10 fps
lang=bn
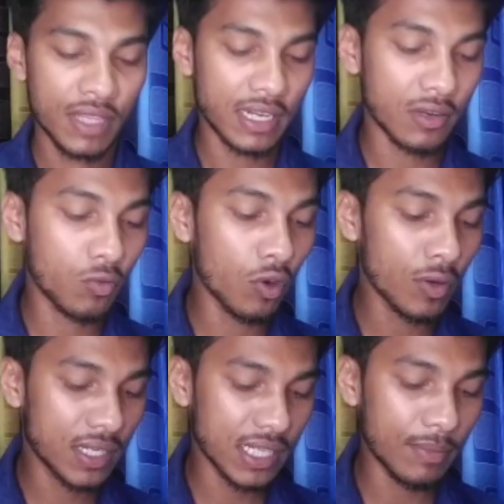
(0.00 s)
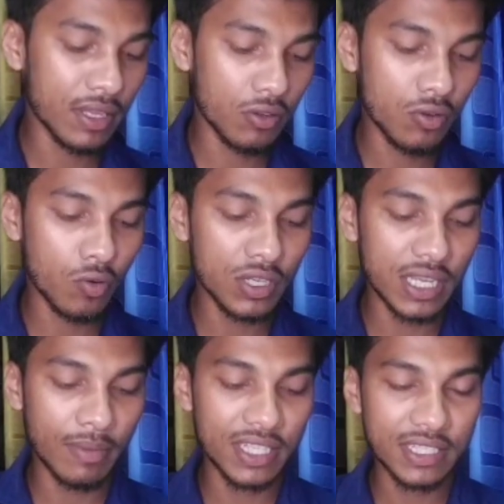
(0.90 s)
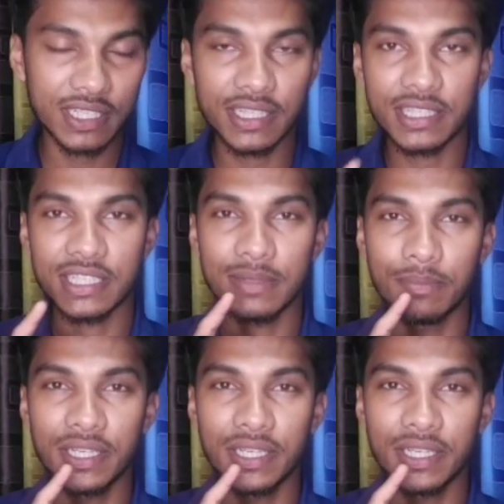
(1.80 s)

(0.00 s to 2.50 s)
একটা কোড যাবে ওই কোডটি আমার স্ক্রিনে দেখতেছেন